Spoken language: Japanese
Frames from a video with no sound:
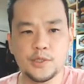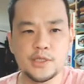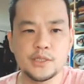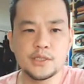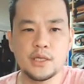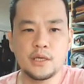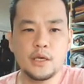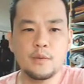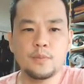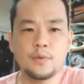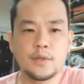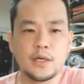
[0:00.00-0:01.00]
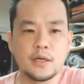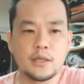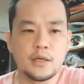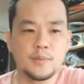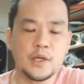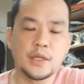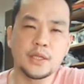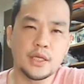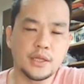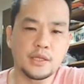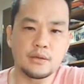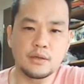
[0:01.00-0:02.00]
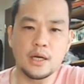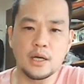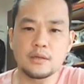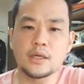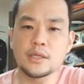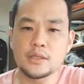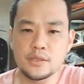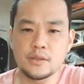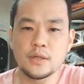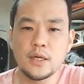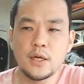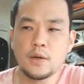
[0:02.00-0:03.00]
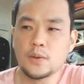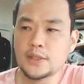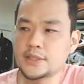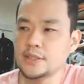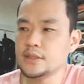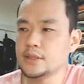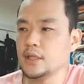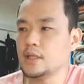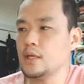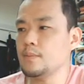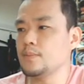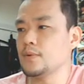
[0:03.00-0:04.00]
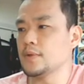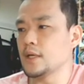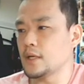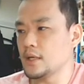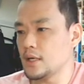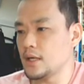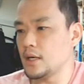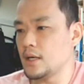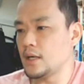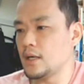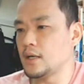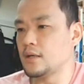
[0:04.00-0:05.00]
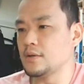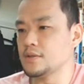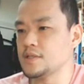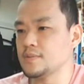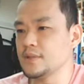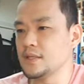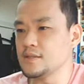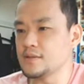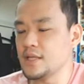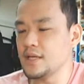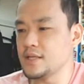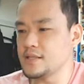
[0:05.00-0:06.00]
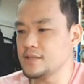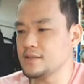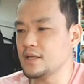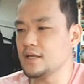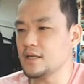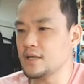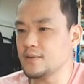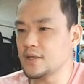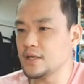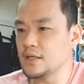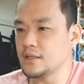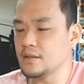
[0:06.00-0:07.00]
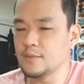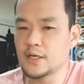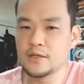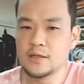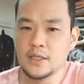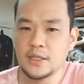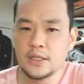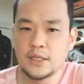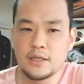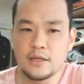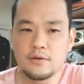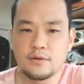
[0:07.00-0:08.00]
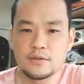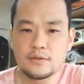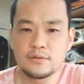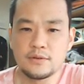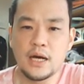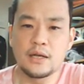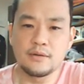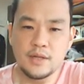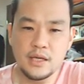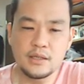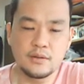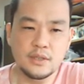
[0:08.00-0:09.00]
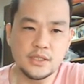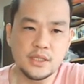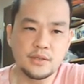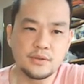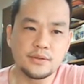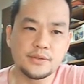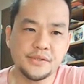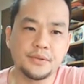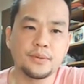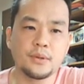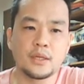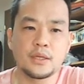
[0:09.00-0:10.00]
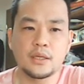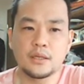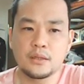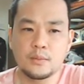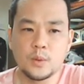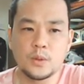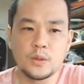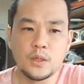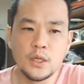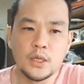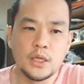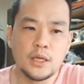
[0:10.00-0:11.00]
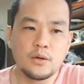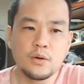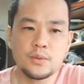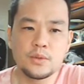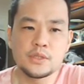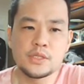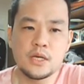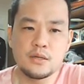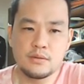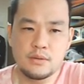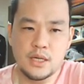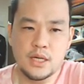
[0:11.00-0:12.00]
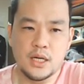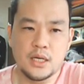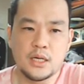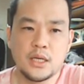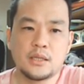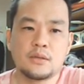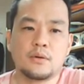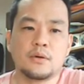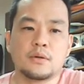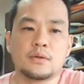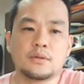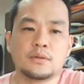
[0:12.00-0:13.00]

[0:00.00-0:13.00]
し付け憲法だからダメなんだっていうのがあるわけですよ。押し付け憲法だから、あの、自分たちの手で作らなければいけないっていう、まあ結構その右派のね、人たちがよく言うことなんだけれども、え小室さんは、えっと、